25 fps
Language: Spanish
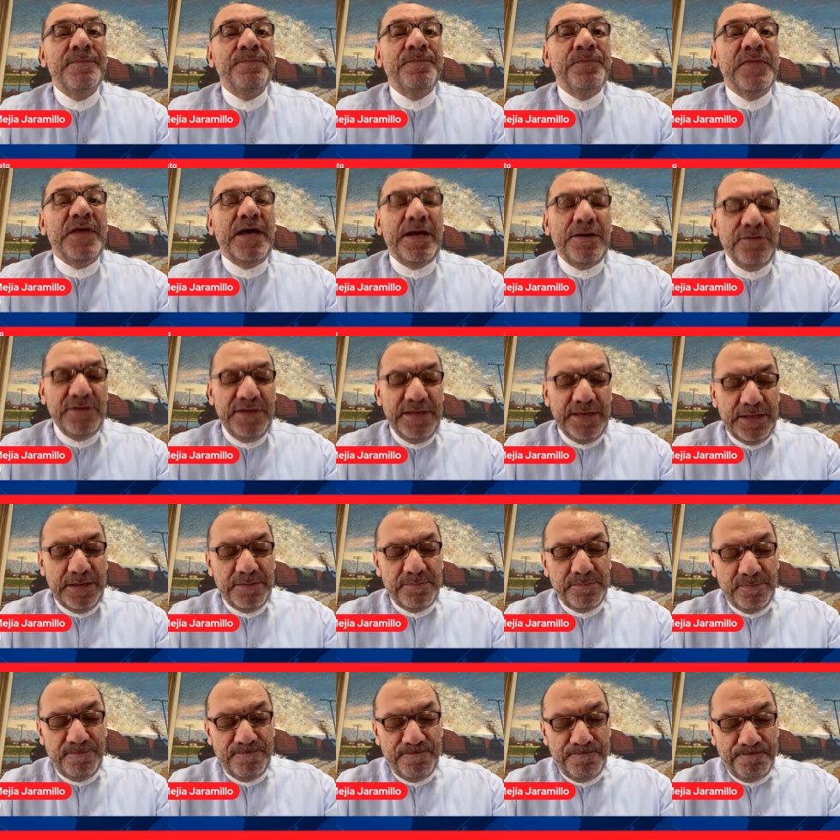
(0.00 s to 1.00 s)

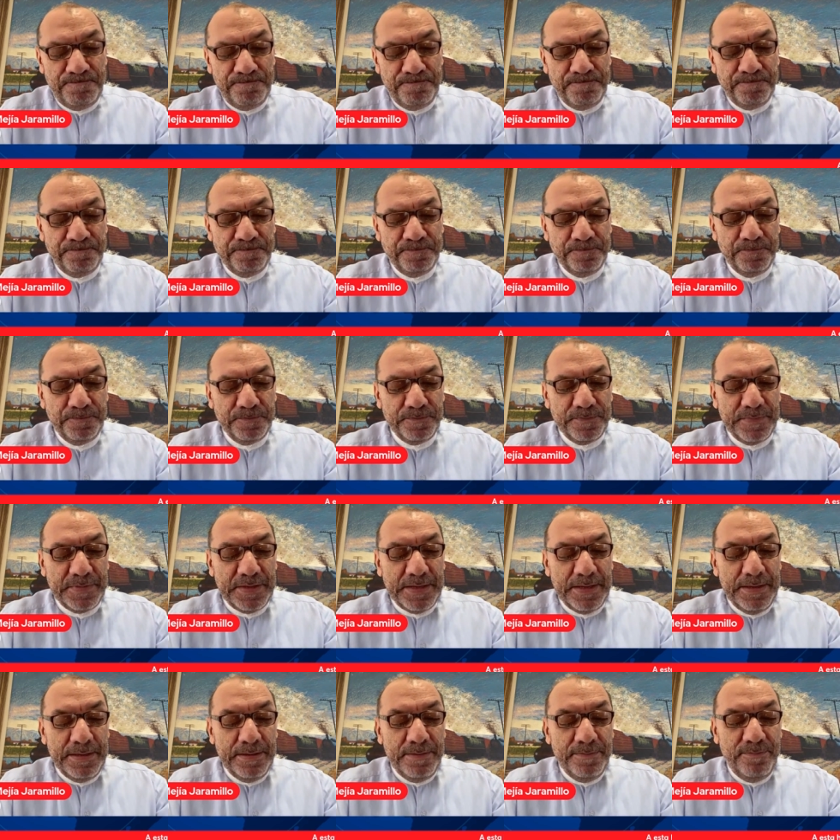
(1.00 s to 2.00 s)
Javier, mm,
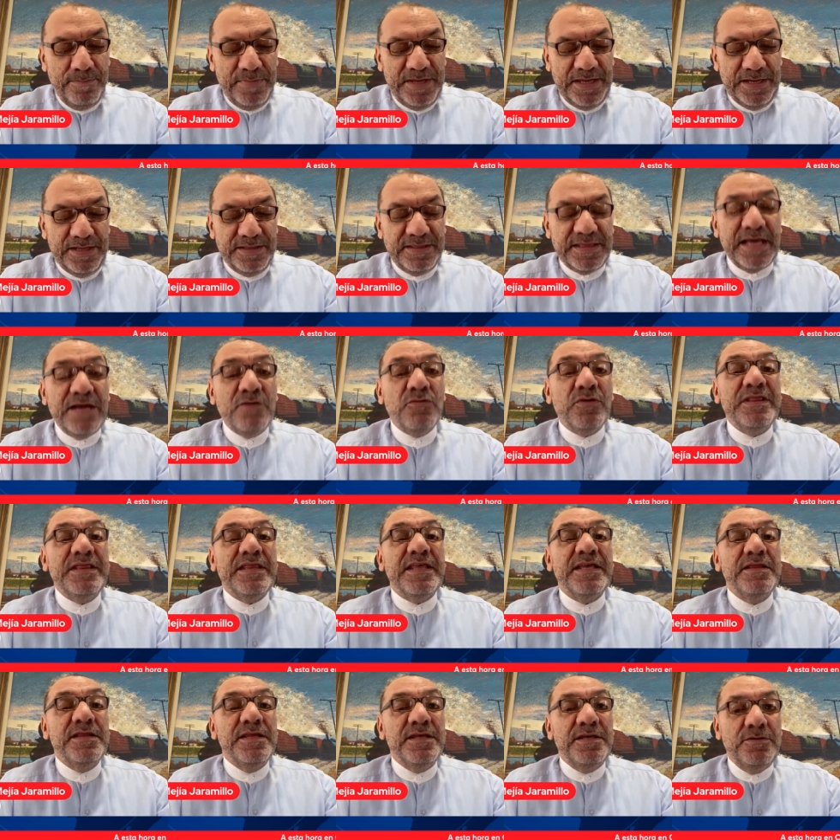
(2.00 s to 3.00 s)
mire, tengo
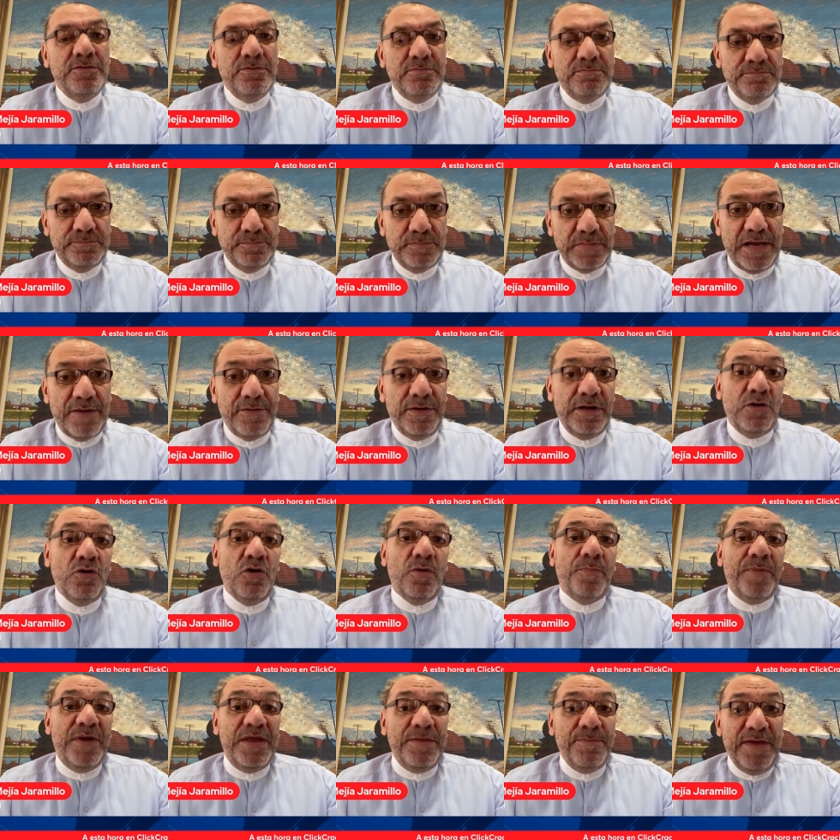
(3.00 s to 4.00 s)
entendido, a ver,
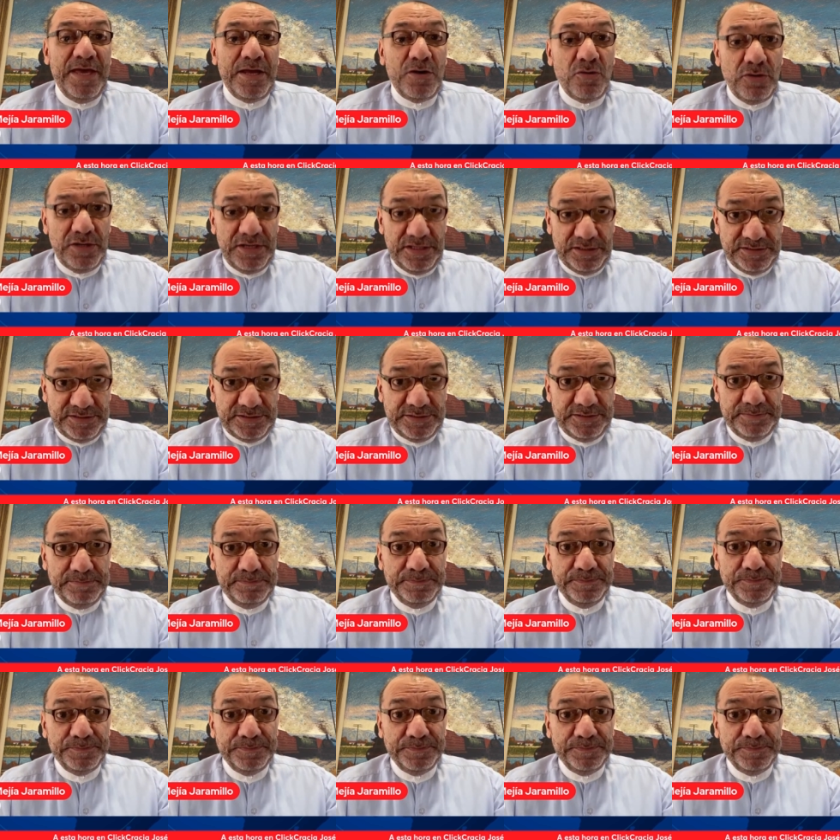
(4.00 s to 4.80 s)
lo primero es,